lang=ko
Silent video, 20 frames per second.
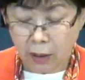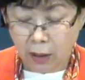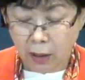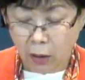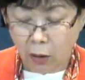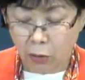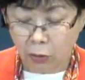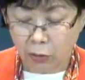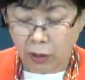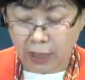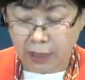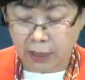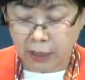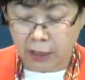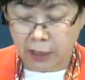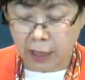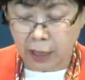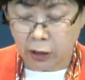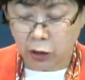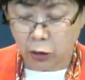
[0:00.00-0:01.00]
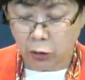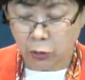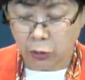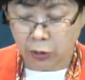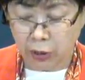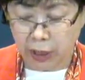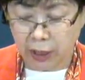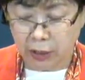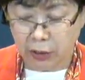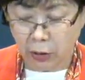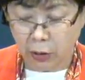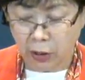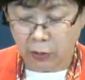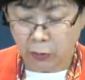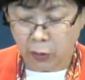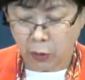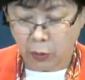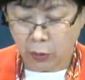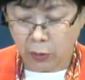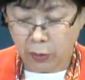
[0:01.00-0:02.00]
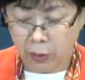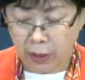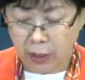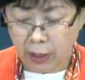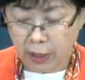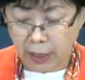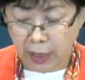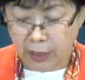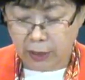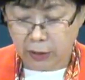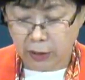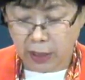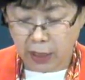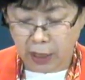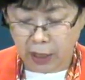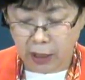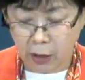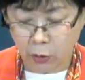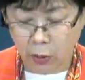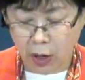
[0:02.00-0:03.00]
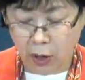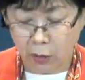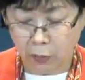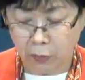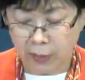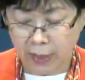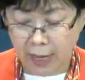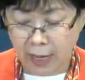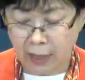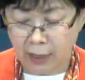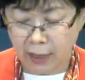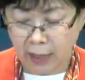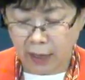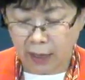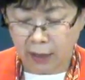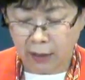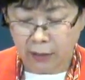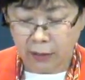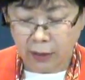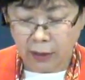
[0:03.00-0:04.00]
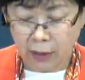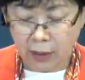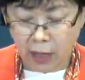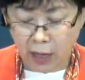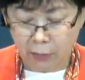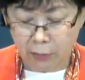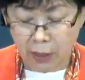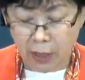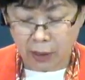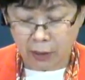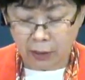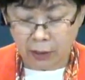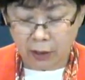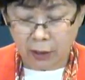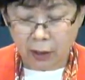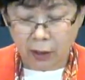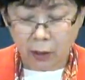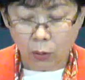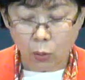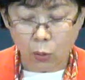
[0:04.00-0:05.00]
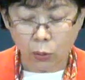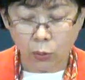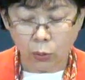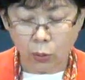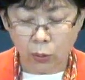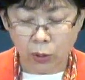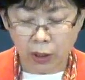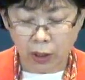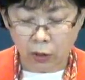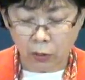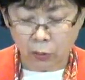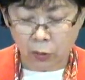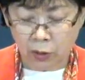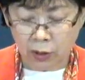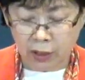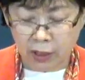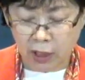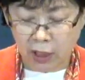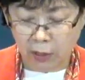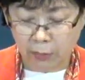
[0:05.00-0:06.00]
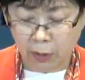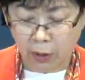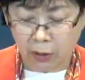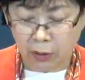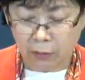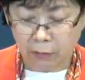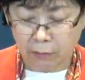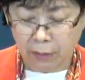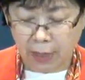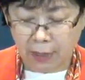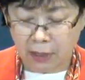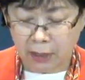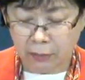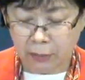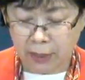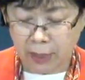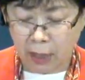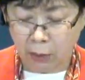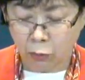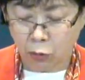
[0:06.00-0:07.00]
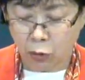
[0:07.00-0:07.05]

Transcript: 거룩하신 예수 그리스도 이름으로 간절히 기도하옵나이다. 아멘. 공동 기도문 7번 말씀 삼